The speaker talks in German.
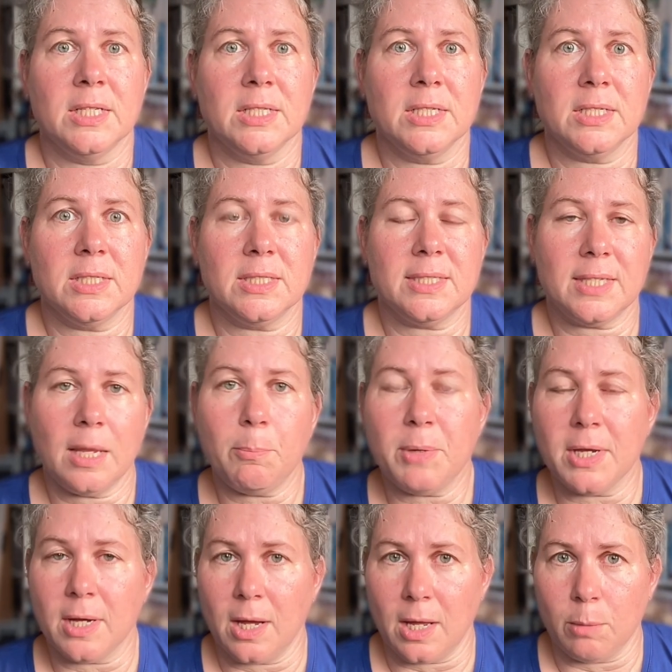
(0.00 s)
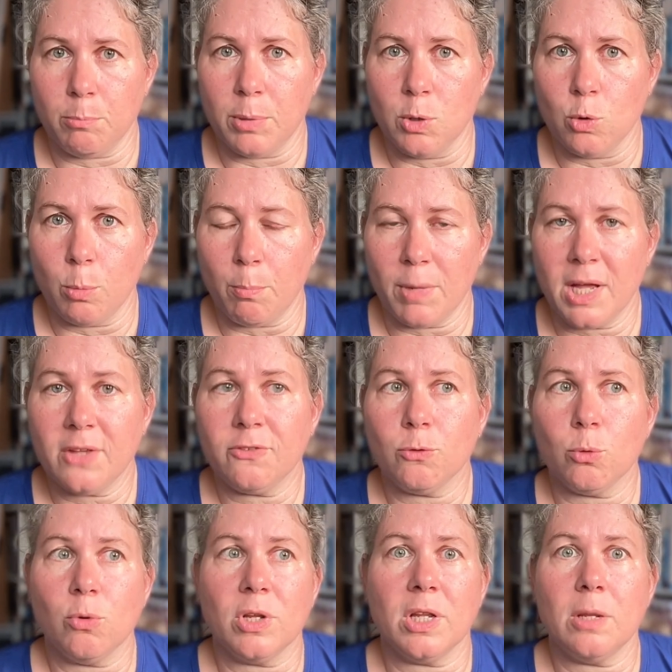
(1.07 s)
eine Zapier-Anbindung
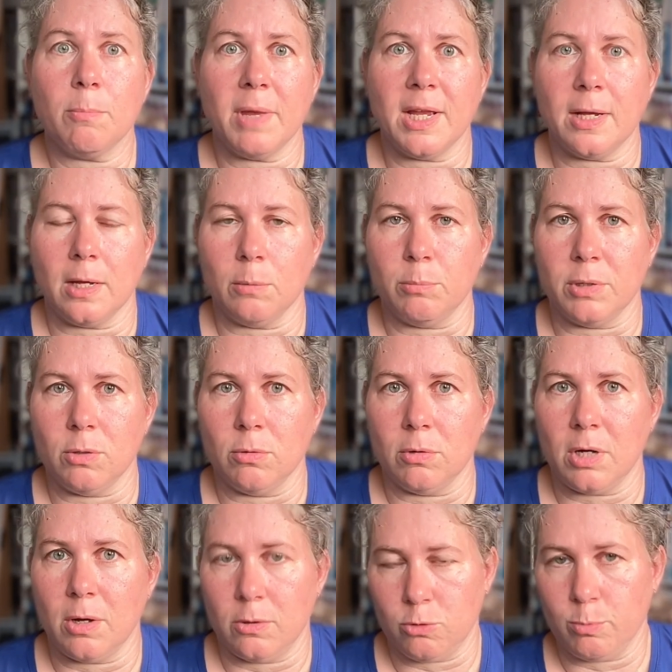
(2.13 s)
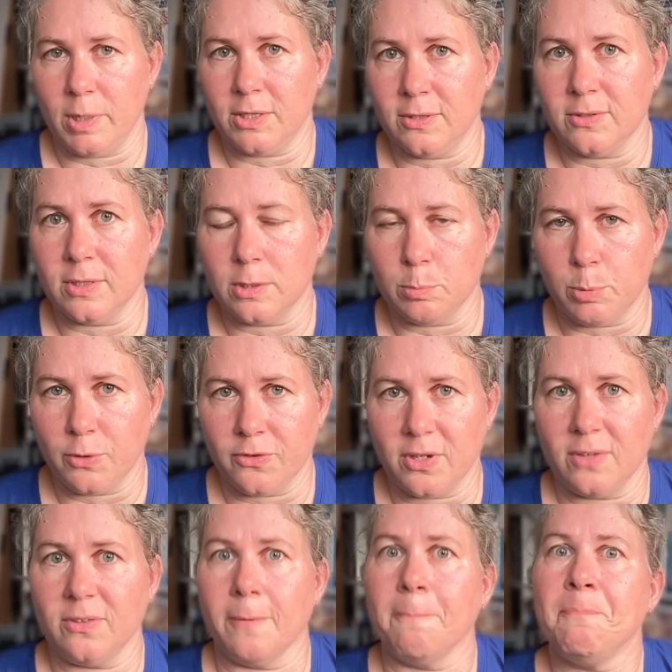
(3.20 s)
machst oder eine Make-Anbindung, automatisierte
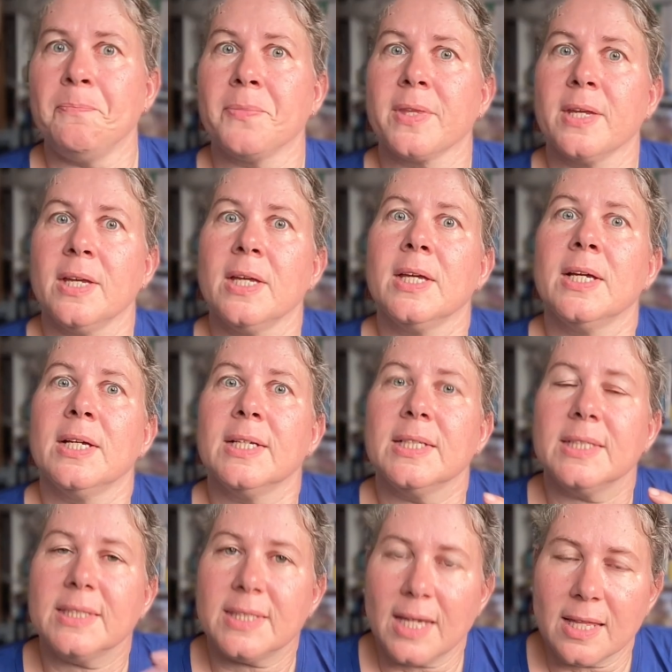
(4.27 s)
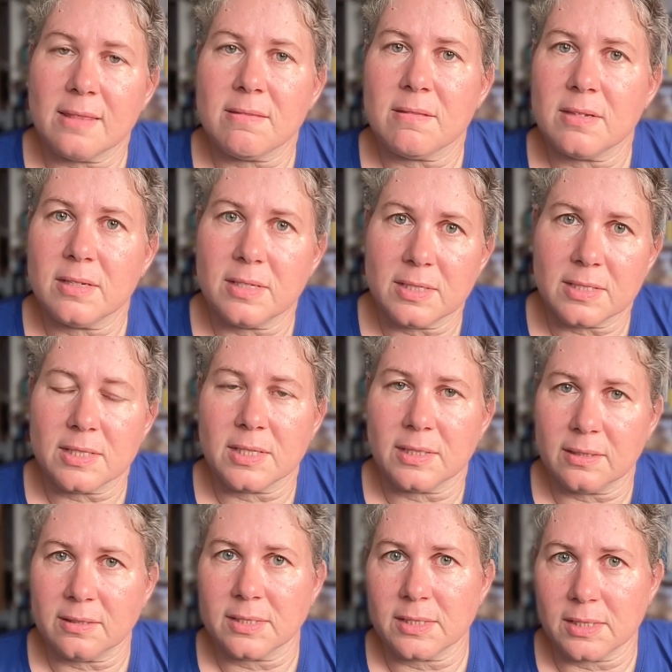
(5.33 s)
Prozesse dann ist
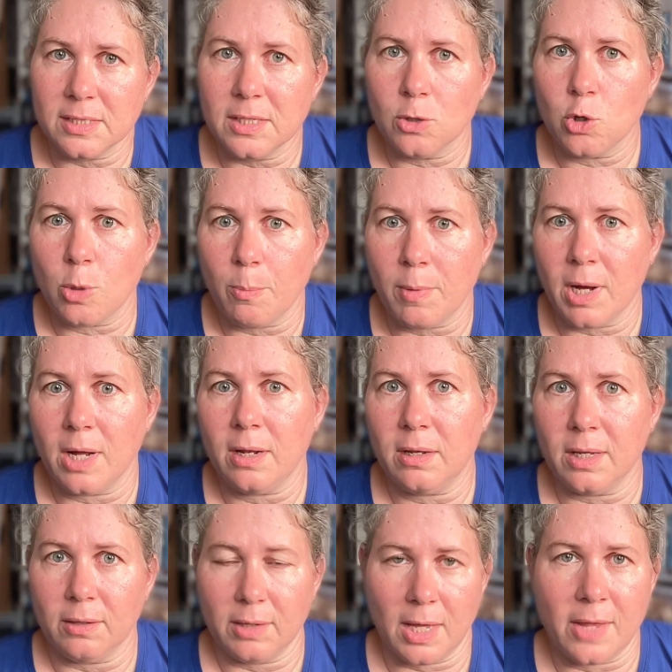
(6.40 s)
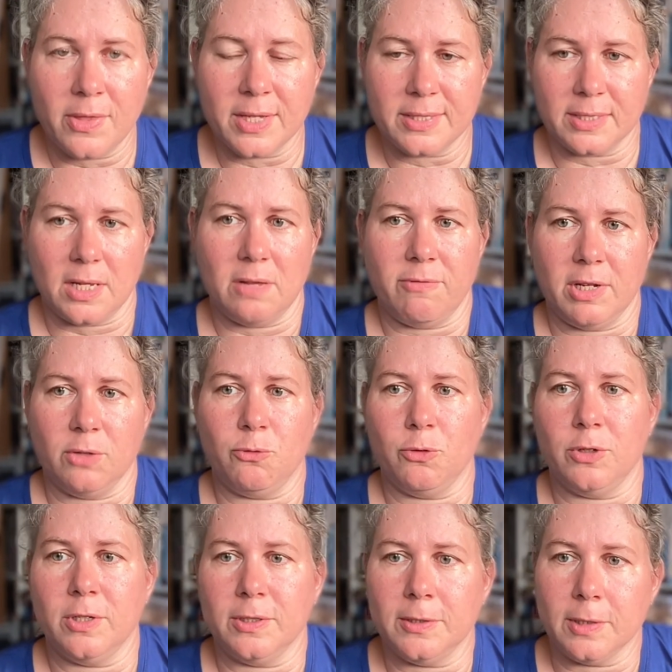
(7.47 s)
das hier nochmal anders relevant
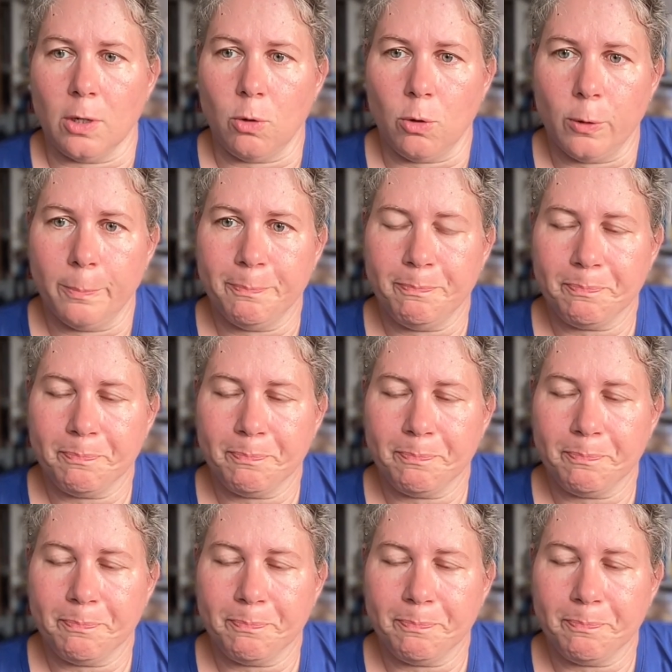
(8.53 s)
für dich auch.